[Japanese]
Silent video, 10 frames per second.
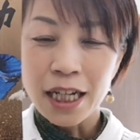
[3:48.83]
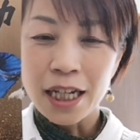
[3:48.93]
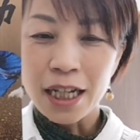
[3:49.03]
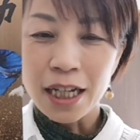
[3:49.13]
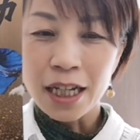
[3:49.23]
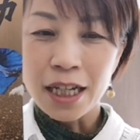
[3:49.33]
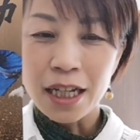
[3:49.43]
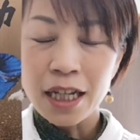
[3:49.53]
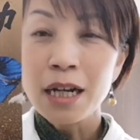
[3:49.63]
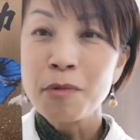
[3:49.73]

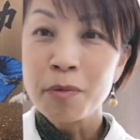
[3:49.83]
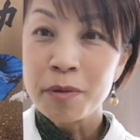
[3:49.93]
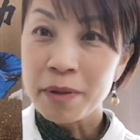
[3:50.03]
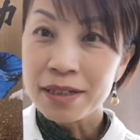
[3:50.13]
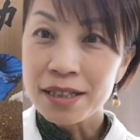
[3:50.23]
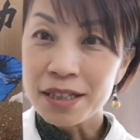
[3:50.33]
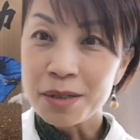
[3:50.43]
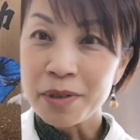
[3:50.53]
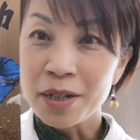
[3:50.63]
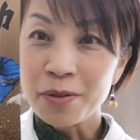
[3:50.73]
えー、映画も見ました
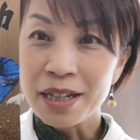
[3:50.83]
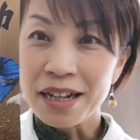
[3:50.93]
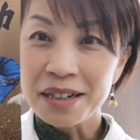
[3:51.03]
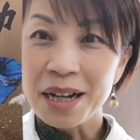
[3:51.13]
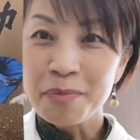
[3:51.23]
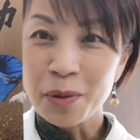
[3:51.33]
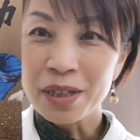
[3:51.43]
し、ビデオで何回も、